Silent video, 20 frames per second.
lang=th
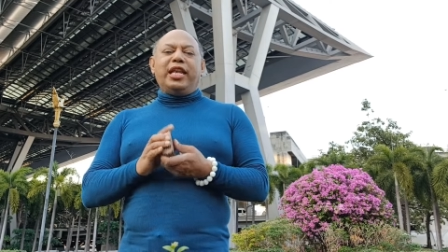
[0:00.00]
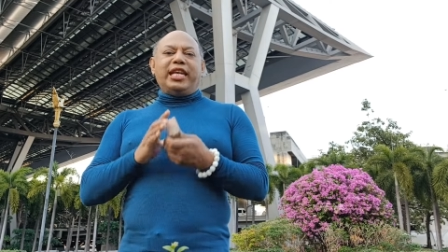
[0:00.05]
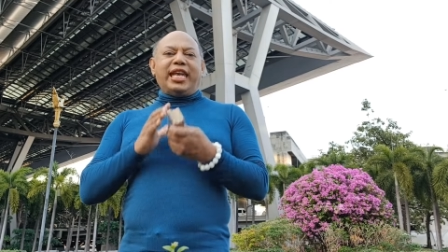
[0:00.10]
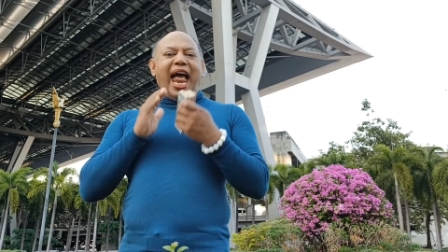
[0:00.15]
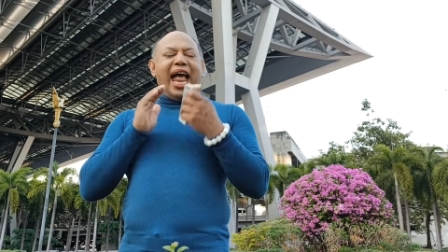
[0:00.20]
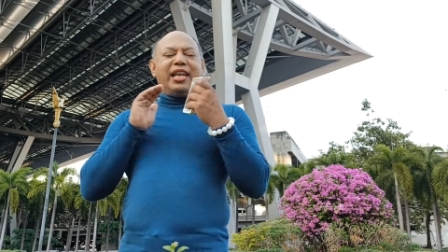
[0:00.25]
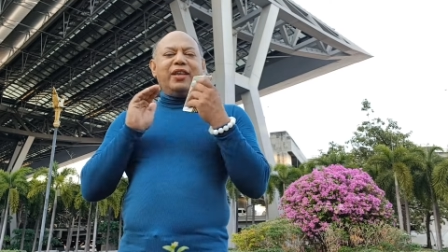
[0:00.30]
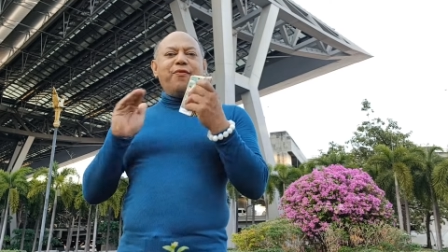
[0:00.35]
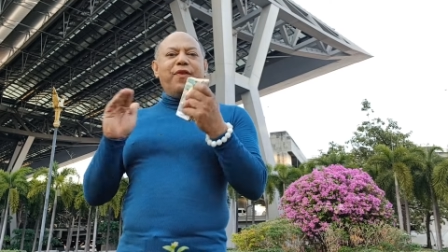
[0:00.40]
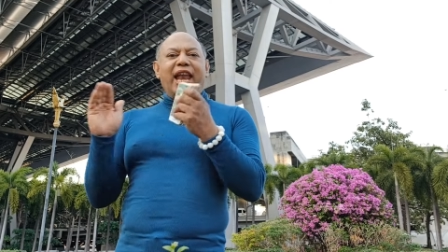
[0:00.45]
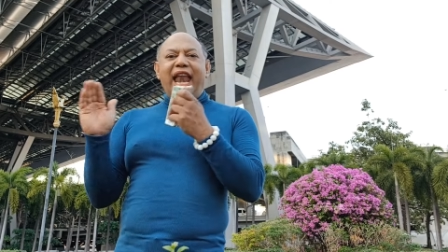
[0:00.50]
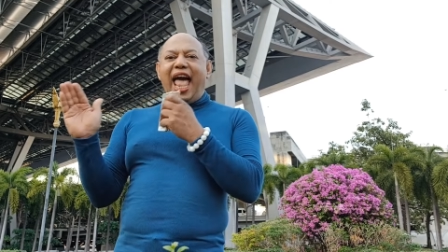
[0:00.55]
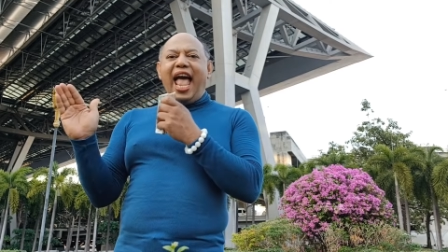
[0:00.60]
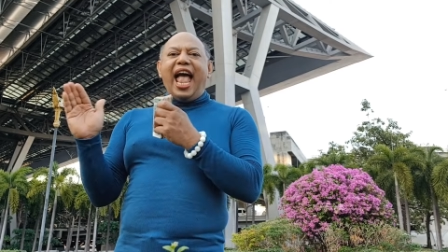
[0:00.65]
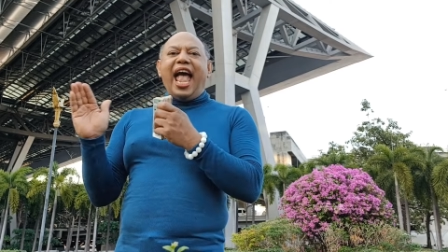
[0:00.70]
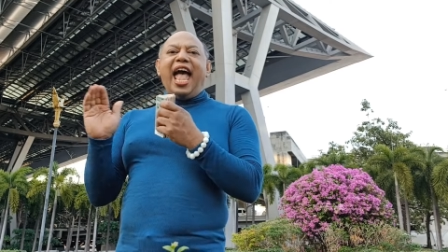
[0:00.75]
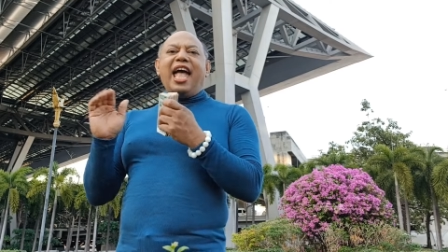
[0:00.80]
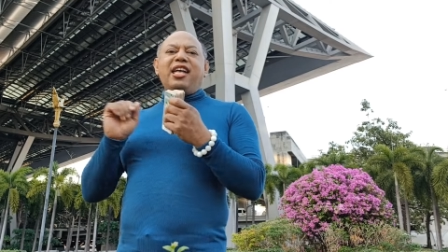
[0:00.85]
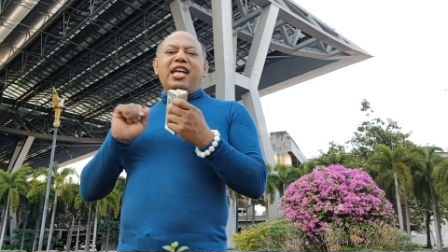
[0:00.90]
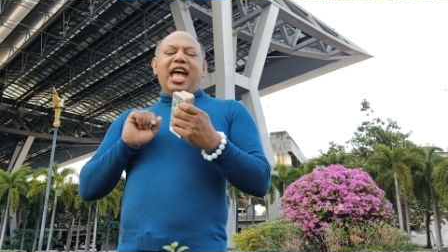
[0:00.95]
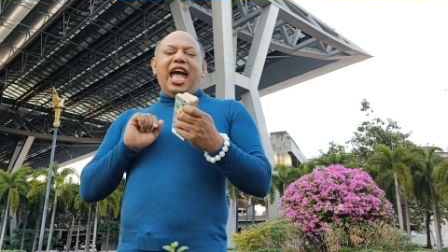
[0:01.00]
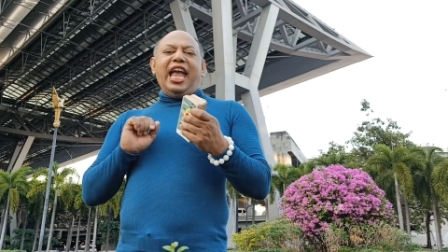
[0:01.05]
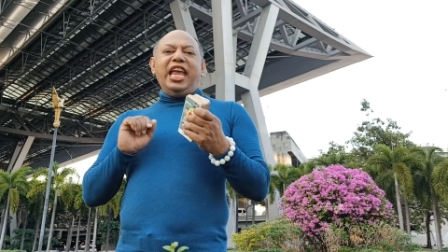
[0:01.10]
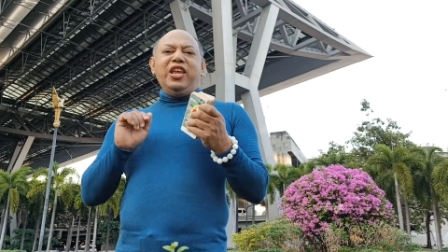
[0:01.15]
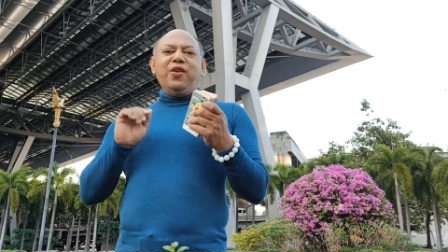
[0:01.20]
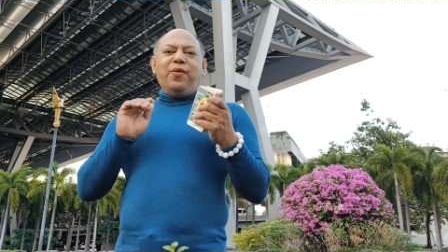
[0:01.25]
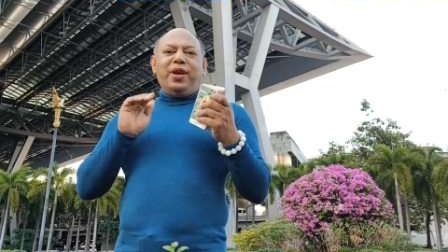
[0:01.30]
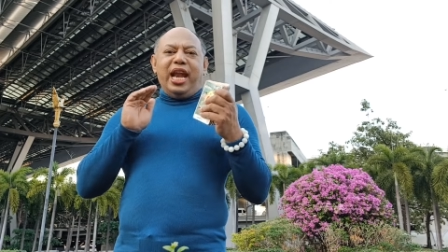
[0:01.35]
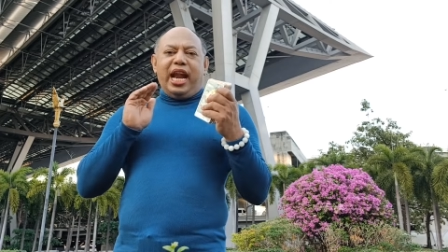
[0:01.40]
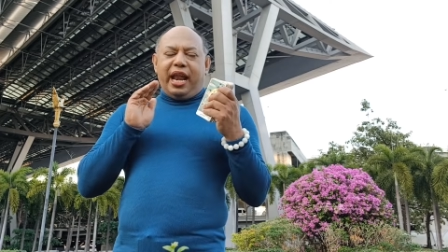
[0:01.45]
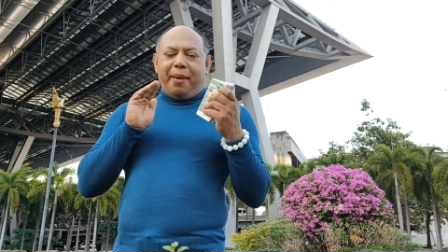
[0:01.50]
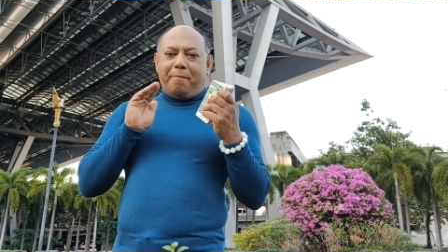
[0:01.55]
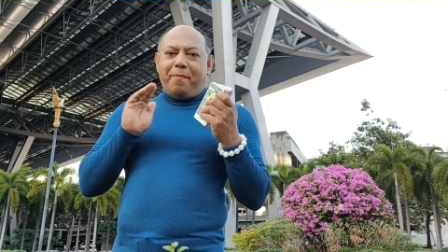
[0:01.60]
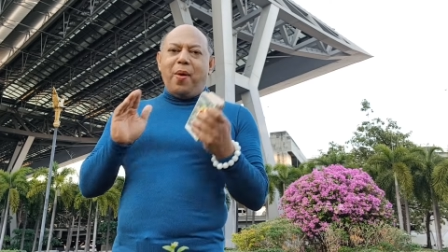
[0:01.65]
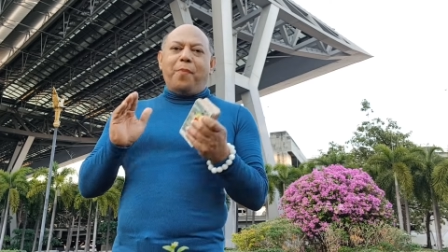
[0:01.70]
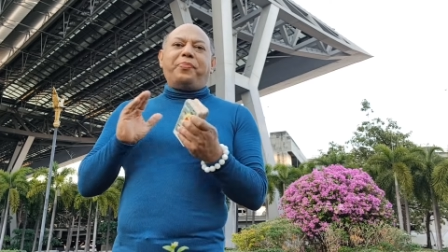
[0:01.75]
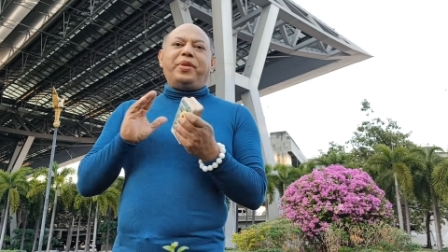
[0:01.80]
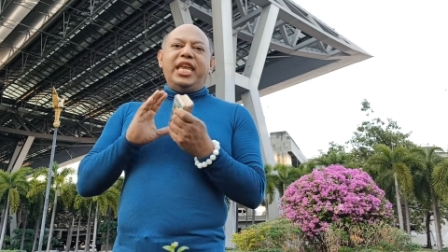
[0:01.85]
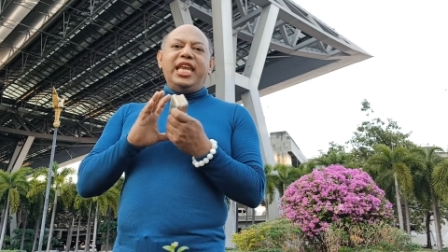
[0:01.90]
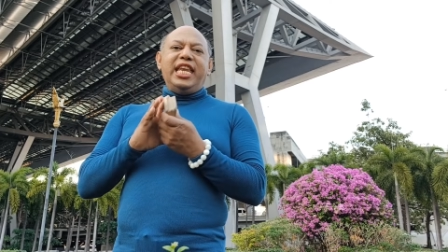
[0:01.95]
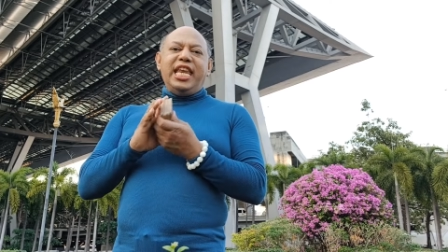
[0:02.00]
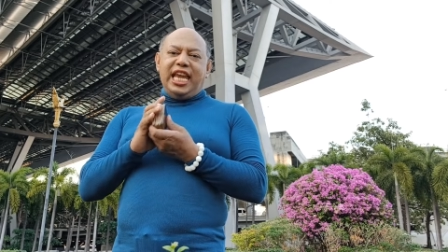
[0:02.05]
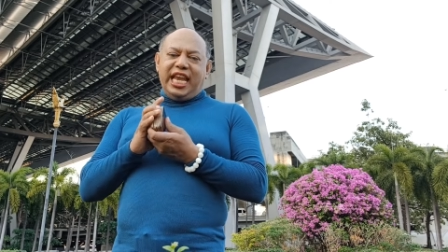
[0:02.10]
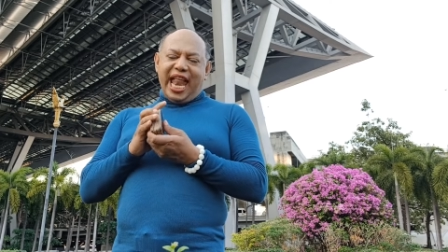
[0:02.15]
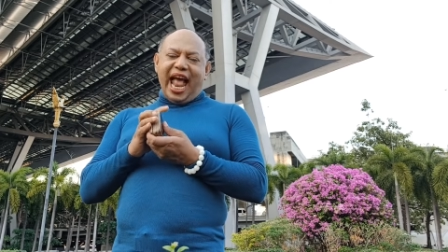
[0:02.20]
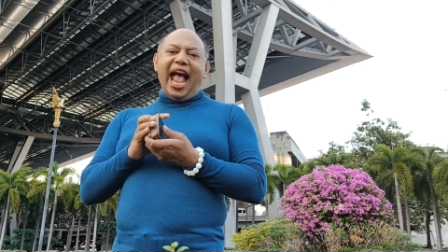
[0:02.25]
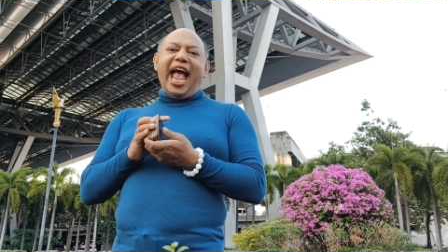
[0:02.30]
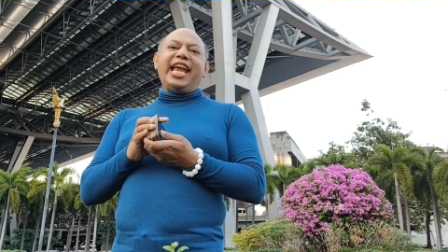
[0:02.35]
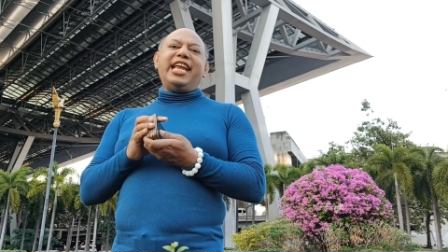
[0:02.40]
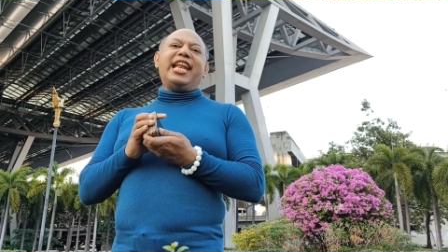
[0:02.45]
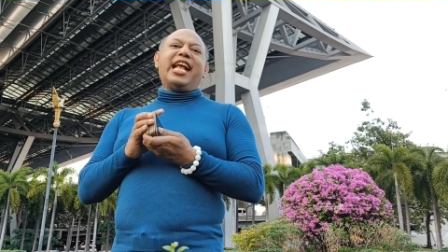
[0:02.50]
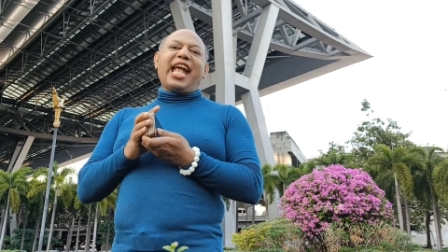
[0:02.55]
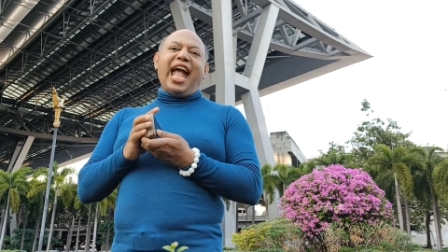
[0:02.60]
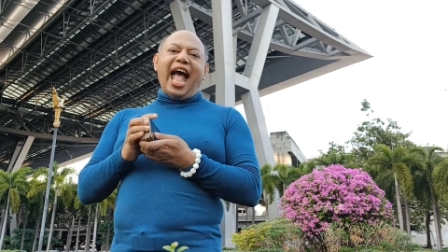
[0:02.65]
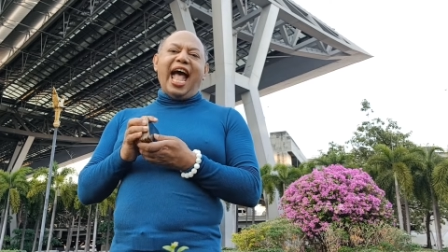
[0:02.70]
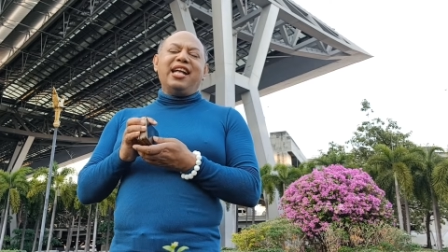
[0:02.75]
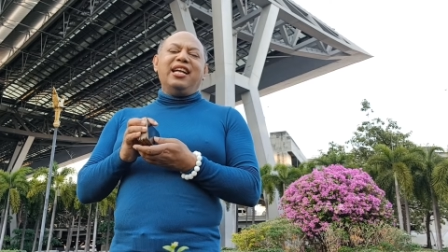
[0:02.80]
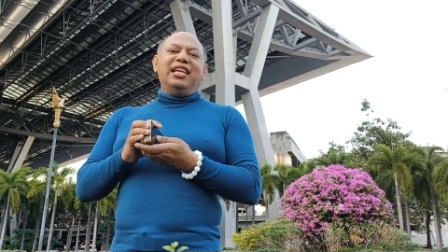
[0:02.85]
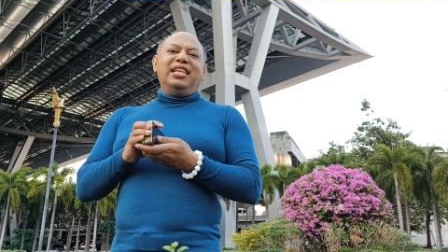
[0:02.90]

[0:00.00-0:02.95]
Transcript: ทันเวลาให้อยู่ในระบบที่ดีได้นะคะ